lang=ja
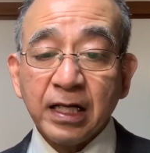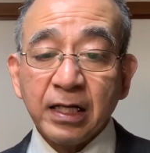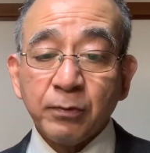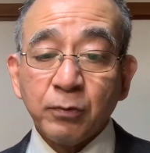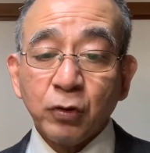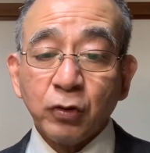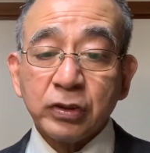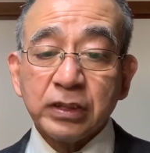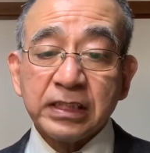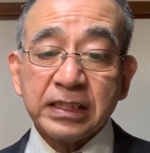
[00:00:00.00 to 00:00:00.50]

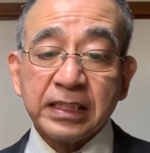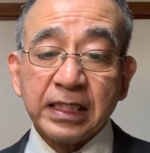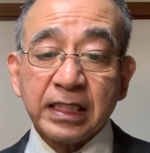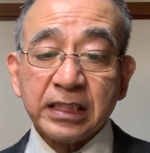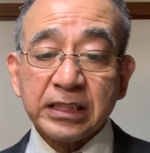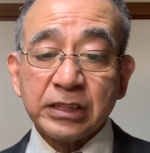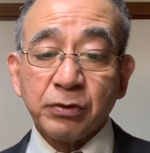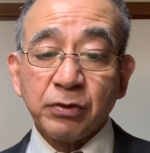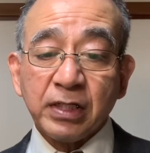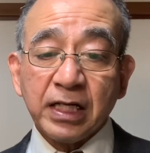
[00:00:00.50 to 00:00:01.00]
盲人や
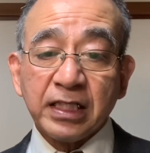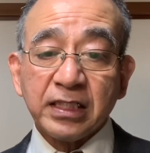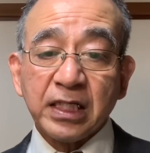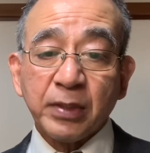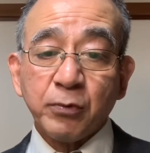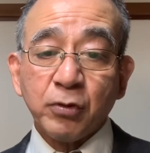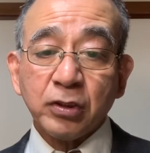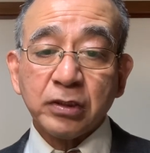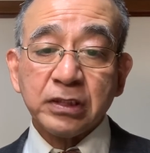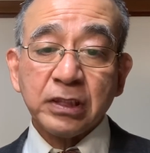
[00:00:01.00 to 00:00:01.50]
足の泣いた
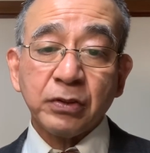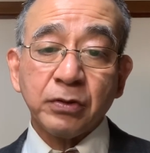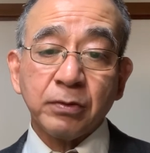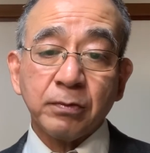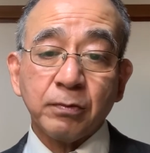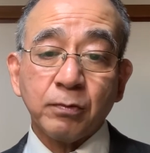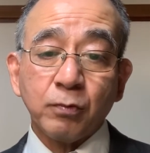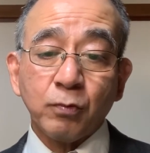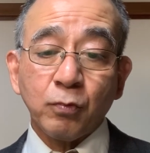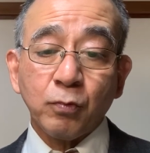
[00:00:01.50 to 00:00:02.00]
者
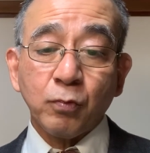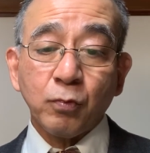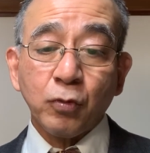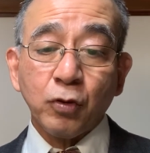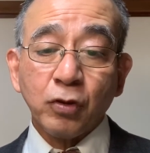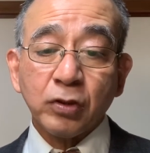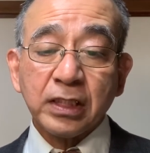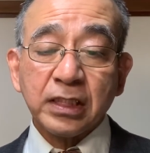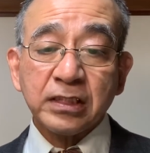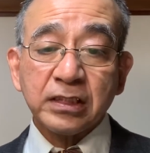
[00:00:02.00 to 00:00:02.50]

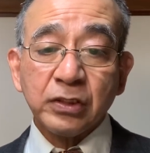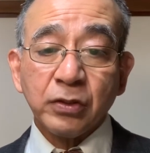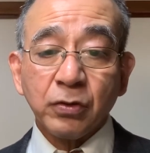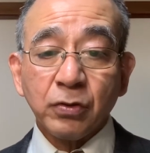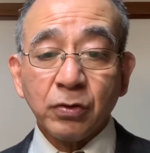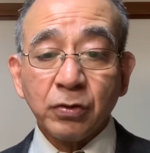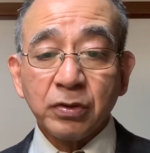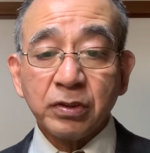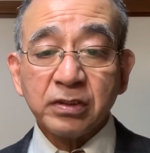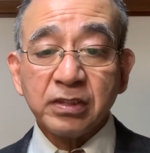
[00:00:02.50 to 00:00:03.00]
たちを
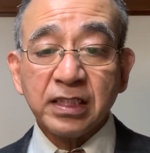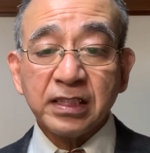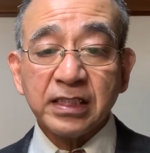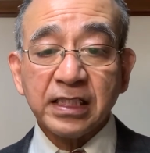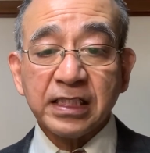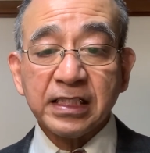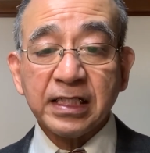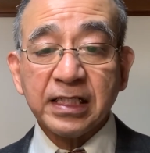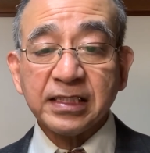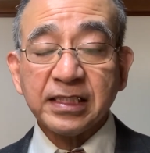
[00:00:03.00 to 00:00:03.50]
ここに連れて
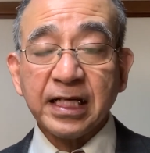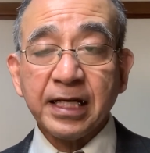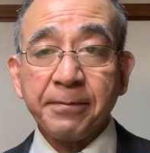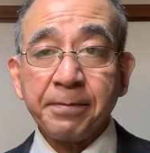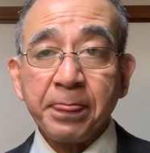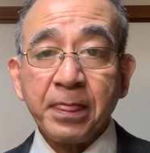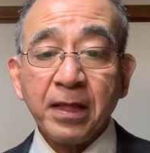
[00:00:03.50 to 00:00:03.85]
きなさい。